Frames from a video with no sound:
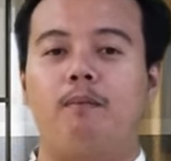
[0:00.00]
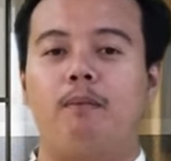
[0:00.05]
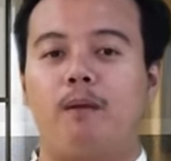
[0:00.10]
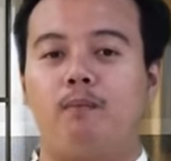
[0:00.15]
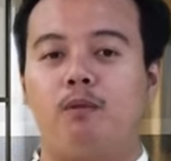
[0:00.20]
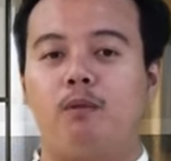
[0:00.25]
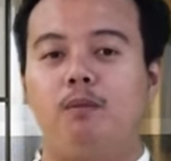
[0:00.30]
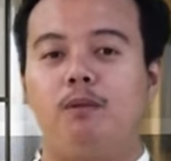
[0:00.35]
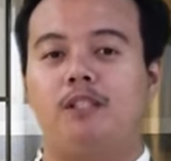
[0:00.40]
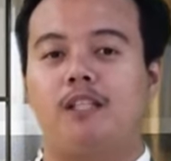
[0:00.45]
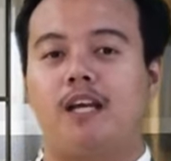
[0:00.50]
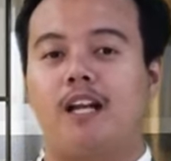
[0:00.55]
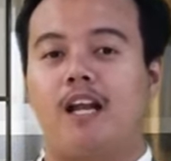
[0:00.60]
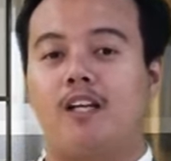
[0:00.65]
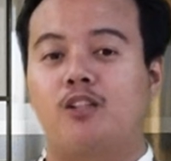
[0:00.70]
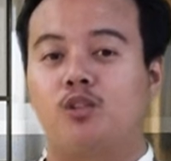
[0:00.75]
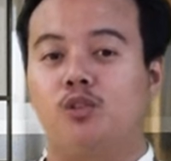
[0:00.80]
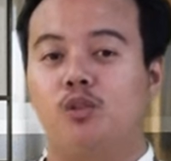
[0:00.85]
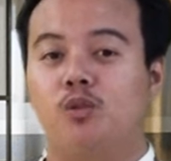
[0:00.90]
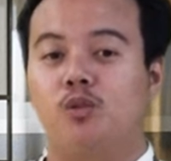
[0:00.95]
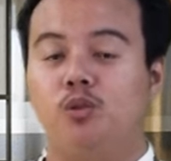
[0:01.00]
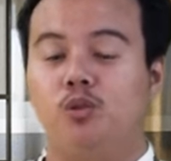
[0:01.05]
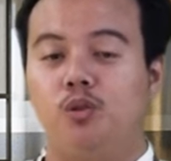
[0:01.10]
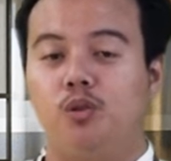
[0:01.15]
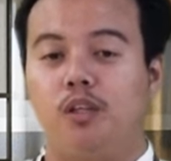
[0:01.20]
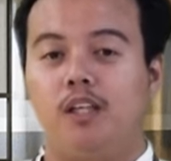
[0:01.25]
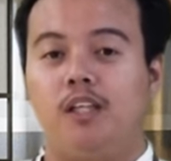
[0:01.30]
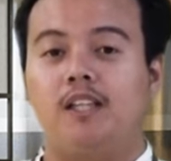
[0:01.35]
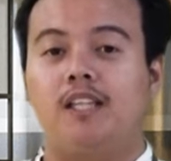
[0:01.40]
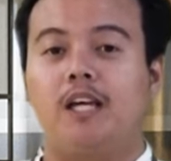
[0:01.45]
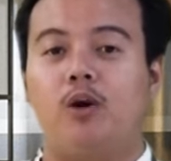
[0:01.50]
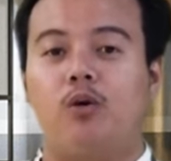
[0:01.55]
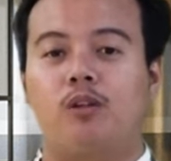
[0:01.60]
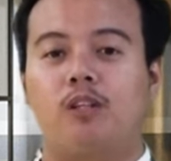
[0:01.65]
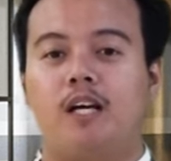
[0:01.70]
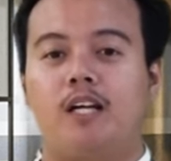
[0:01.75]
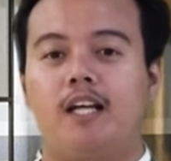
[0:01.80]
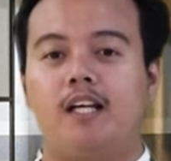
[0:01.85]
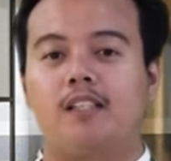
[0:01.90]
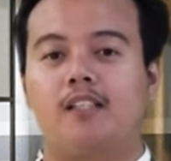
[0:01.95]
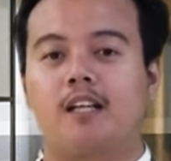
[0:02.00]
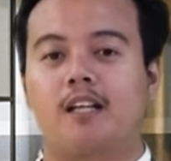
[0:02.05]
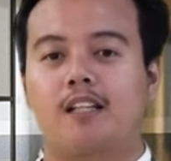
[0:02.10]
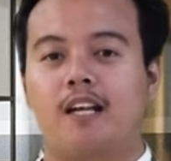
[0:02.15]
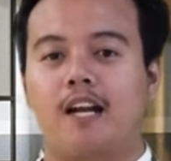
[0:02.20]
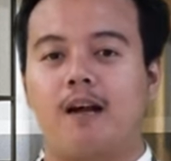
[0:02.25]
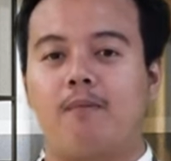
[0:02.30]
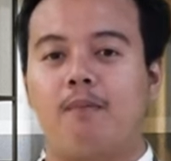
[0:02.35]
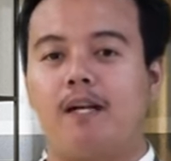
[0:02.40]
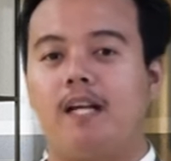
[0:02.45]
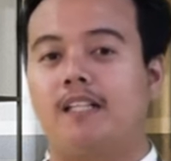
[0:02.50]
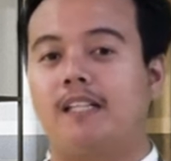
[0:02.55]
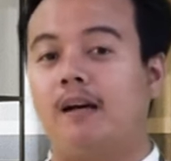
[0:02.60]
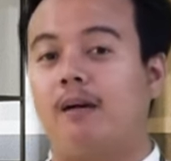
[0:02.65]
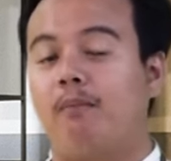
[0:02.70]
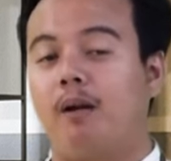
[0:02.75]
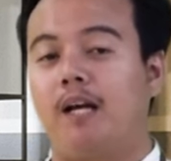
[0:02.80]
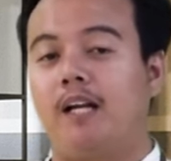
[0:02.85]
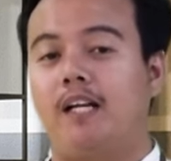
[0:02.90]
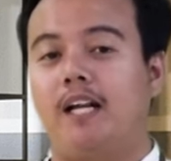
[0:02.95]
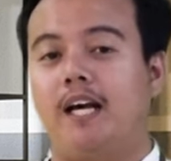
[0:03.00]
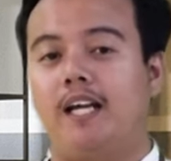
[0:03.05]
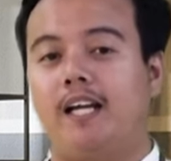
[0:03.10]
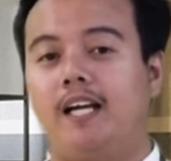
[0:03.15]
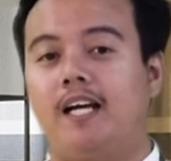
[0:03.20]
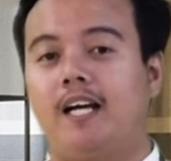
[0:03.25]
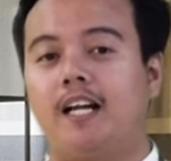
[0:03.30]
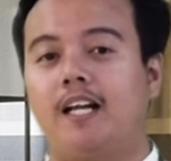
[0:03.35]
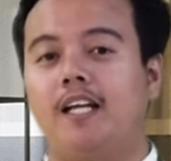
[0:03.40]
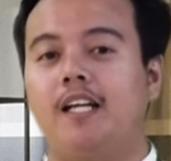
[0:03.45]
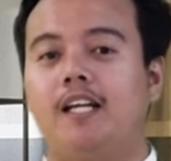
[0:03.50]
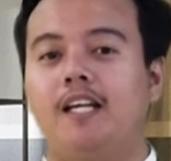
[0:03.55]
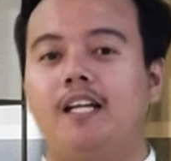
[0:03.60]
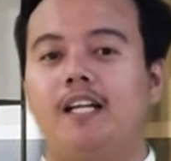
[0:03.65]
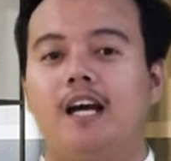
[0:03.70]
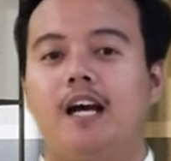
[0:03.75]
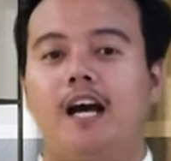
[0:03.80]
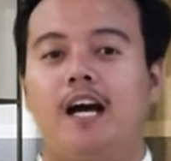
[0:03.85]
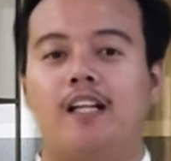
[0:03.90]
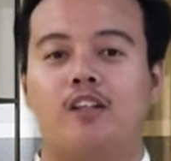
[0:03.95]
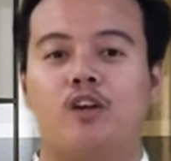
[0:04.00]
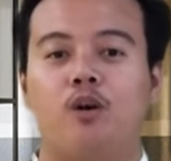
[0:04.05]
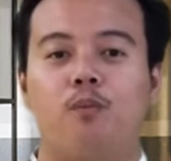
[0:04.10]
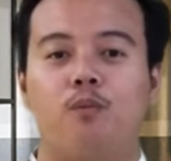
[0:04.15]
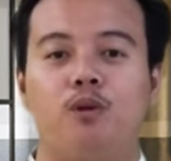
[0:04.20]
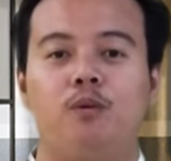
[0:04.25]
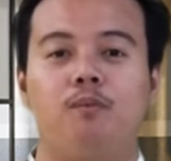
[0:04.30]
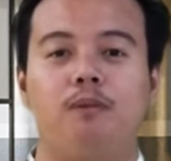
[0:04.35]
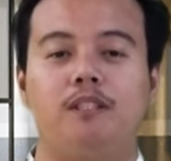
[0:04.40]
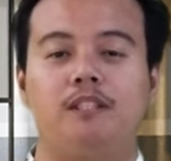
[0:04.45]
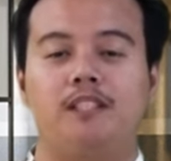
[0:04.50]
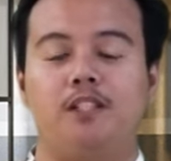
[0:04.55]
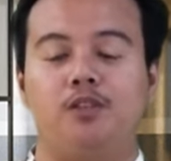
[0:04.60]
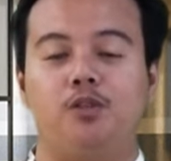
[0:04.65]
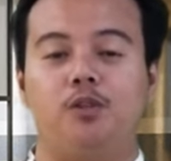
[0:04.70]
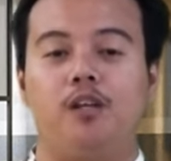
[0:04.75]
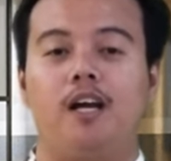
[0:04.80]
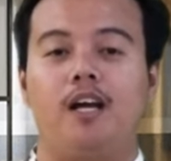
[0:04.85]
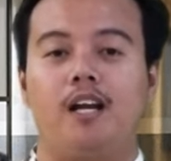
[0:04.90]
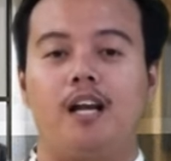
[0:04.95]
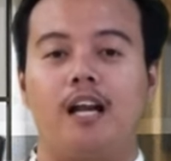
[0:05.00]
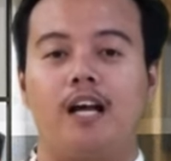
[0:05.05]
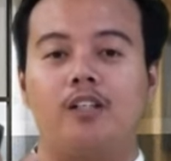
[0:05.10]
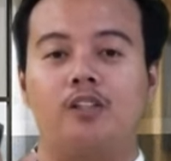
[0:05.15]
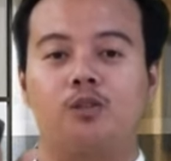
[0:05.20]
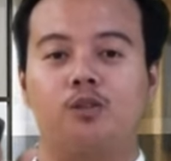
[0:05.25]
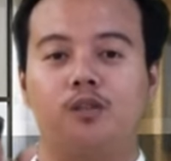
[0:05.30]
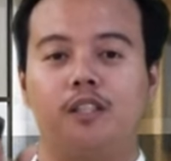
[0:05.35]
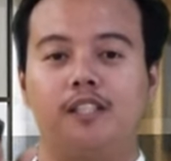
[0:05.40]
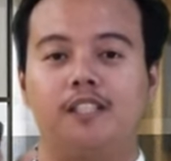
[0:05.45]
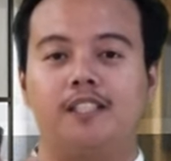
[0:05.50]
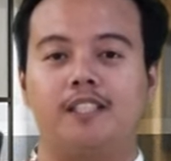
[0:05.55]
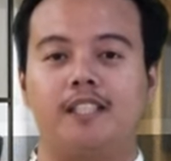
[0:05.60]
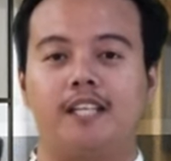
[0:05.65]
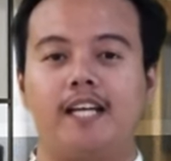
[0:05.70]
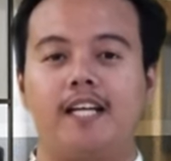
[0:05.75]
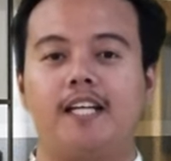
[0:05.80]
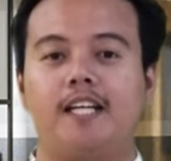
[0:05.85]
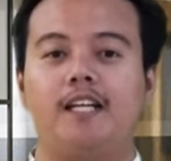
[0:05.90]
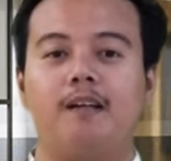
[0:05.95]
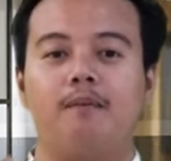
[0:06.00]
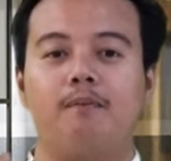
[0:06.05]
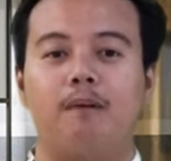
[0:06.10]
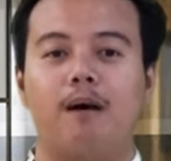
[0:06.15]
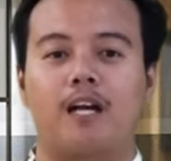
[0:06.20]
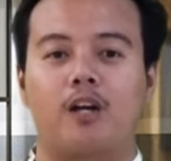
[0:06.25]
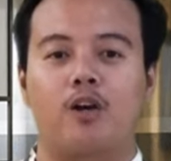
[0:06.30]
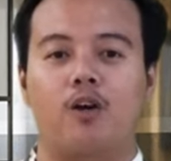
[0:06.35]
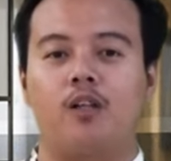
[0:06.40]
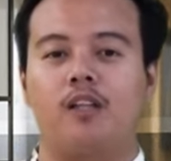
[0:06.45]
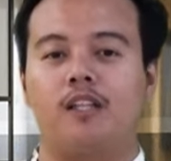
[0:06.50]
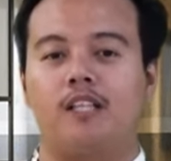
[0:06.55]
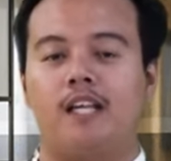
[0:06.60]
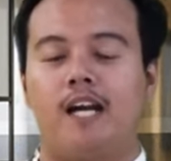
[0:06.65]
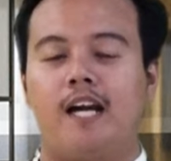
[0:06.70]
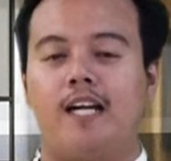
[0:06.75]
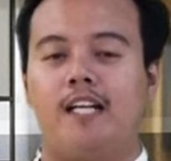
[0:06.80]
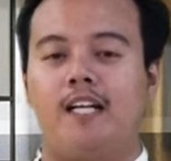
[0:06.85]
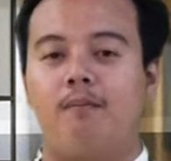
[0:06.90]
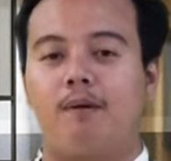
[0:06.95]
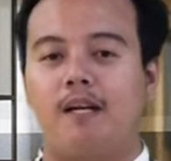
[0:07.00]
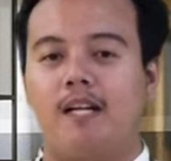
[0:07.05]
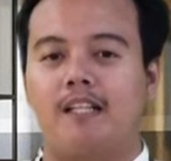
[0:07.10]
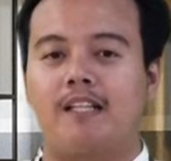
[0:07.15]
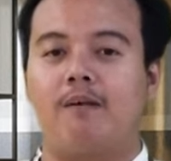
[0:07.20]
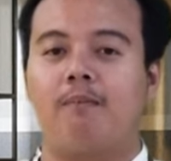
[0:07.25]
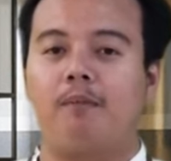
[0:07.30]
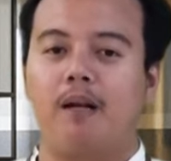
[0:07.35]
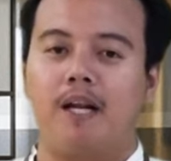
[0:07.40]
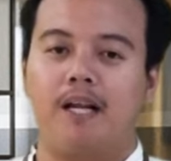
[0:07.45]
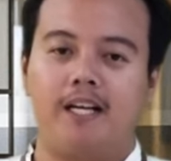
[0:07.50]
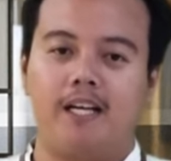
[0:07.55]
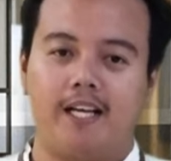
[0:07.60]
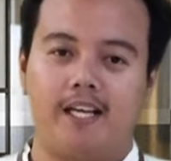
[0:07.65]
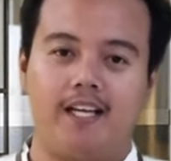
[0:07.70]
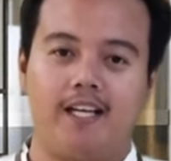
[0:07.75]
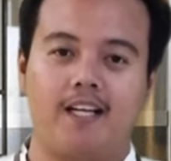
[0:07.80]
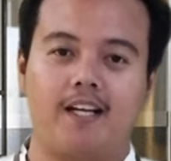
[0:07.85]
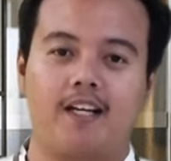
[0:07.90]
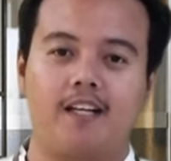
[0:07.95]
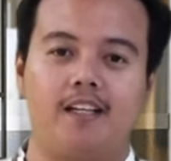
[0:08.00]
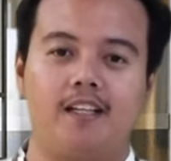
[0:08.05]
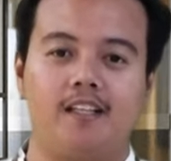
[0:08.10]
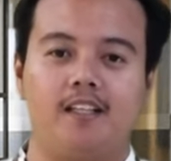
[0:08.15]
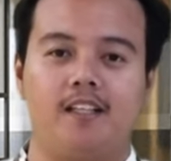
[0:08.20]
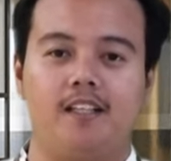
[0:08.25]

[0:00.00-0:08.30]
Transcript: Bapak Ibu bisa langsung kunjungi tautan yang tertera pada tampilan layar ataupun bisa juga langsung di-scan barcode yang ada pada tampilan layar.